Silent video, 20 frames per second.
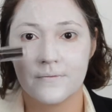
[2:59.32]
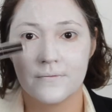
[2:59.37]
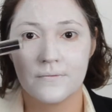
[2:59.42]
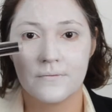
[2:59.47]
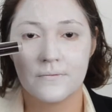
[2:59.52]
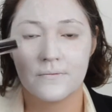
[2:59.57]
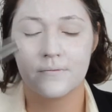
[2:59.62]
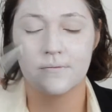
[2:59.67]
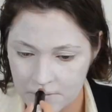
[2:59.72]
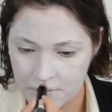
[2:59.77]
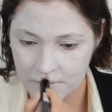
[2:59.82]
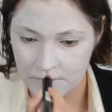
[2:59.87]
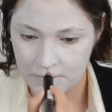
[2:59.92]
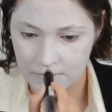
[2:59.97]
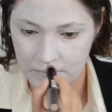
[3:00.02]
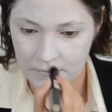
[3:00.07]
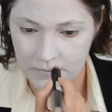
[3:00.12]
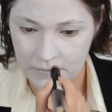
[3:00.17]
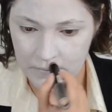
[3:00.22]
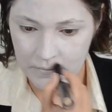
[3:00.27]
Y ahora
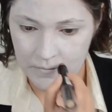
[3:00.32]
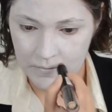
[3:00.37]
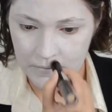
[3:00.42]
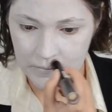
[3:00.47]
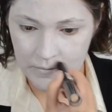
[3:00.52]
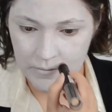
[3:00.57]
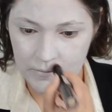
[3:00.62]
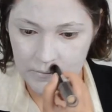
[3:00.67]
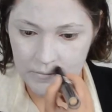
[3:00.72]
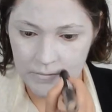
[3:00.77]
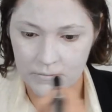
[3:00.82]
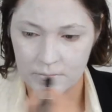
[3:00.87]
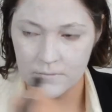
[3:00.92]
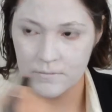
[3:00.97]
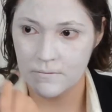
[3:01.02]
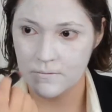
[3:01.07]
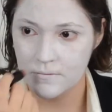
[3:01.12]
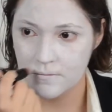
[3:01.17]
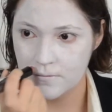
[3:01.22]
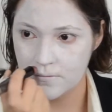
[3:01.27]
viene para mí el
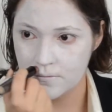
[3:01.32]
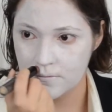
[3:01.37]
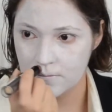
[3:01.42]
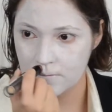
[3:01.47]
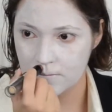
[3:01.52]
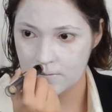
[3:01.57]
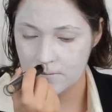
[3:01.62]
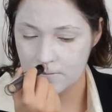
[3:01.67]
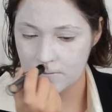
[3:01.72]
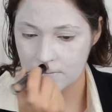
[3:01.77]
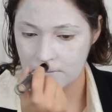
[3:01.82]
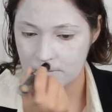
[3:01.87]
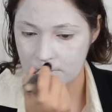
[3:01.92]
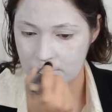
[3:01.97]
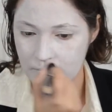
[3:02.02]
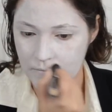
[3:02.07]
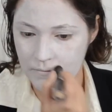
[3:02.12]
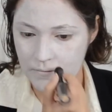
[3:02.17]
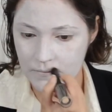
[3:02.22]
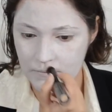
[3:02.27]
proceso que más tiempo va a
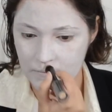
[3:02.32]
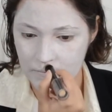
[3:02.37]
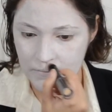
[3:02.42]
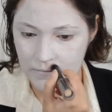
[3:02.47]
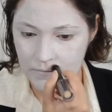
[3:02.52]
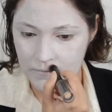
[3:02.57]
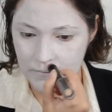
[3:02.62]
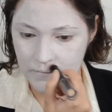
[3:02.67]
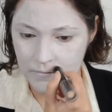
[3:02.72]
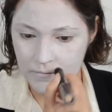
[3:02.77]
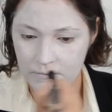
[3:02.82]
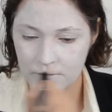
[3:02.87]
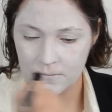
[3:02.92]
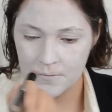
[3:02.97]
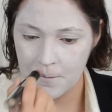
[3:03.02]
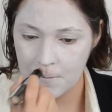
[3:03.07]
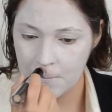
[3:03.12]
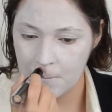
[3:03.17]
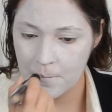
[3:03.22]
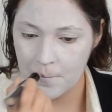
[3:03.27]
llevar en este
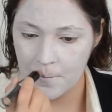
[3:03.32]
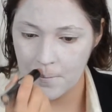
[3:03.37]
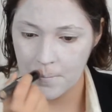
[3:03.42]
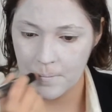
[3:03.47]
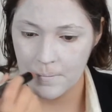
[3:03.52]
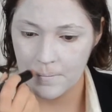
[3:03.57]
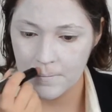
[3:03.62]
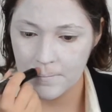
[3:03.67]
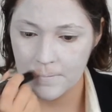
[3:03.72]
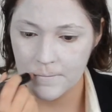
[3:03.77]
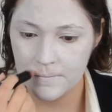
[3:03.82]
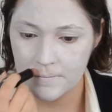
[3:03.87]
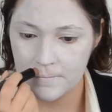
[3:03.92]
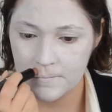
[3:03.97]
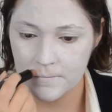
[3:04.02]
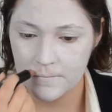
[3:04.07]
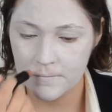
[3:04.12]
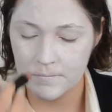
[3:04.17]
maquillaje, que es hacer la barba.